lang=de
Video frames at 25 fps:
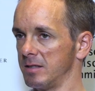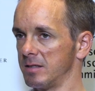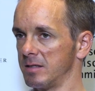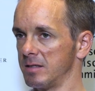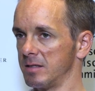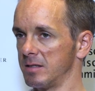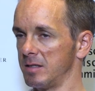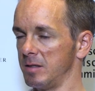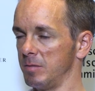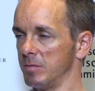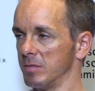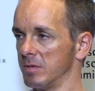ist
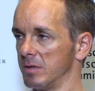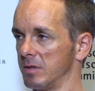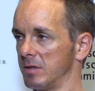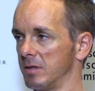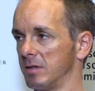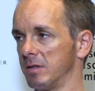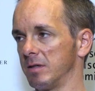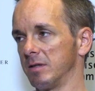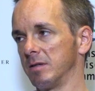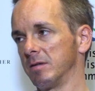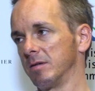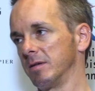es
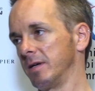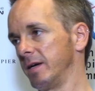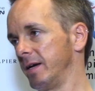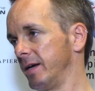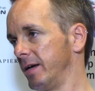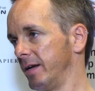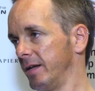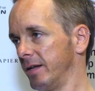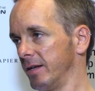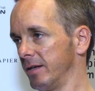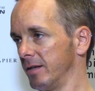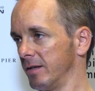immer
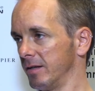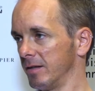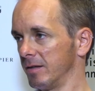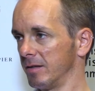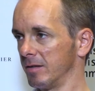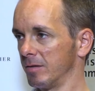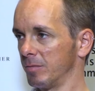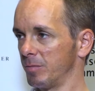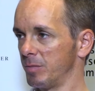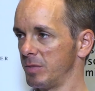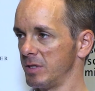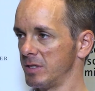
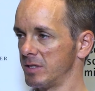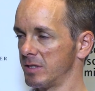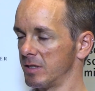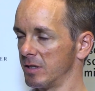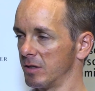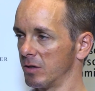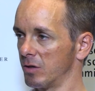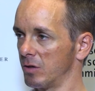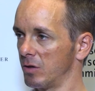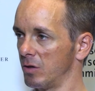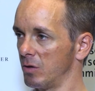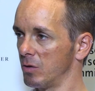ein
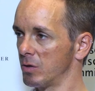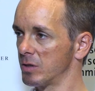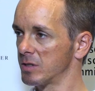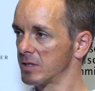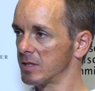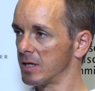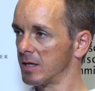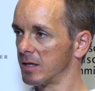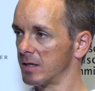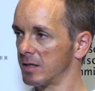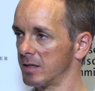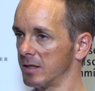bisschen
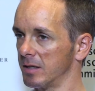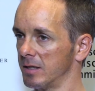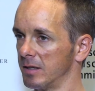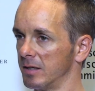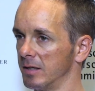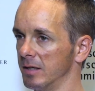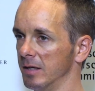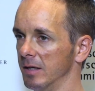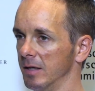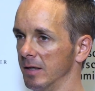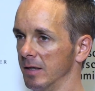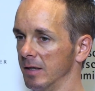Glückssache. Äh,